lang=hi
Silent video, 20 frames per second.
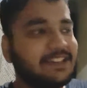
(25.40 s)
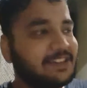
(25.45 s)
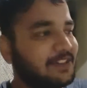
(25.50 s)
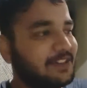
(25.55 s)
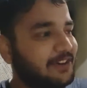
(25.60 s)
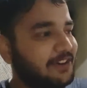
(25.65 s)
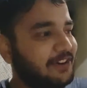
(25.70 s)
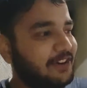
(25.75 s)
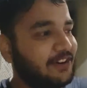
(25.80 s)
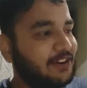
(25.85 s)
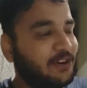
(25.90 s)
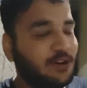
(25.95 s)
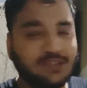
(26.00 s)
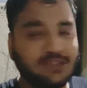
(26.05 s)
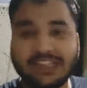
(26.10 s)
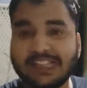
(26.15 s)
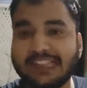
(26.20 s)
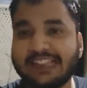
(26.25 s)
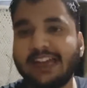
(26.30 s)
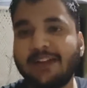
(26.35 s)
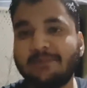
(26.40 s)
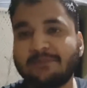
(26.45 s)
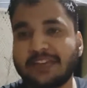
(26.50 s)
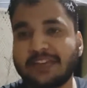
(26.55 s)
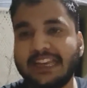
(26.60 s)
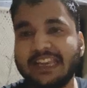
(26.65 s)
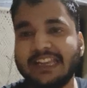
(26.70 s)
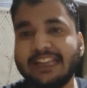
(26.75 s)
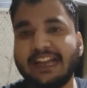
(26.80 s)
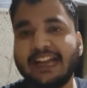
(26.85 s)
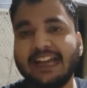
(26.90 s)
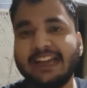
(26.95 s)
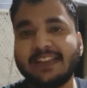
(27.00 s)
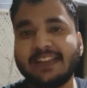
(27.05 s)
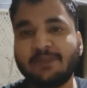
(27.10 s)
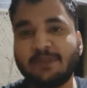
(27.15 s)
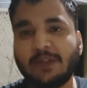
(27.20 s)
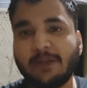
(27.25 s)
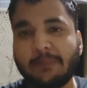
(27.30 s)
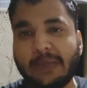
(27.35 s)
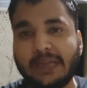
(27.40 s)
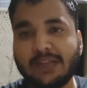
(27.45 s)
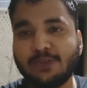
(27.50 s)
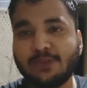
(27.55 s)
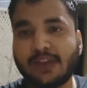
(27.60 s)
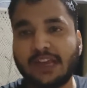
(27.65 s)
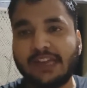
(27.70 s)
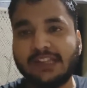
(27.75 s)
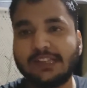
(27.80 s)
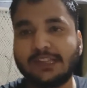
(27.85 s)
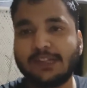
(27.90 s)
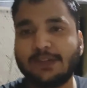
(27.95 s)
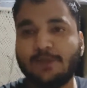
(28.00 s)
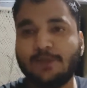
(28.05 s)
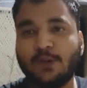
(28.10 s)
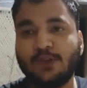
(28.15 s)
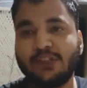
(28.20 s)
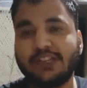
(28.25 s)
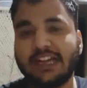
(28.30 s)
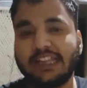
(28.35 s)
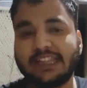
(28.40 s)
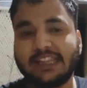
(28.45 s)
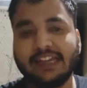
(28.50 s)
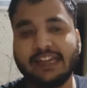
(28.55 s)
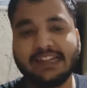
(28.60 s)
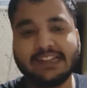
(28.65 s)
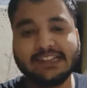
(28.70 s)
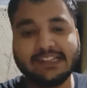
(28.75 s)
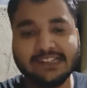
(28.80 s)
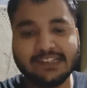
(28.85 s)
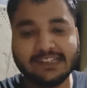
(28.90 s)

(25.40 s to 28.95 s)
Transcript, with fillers: तो हो सकता है अब चली जाए क्योंकि मैं जो कह देता हूँ वो हो जाता है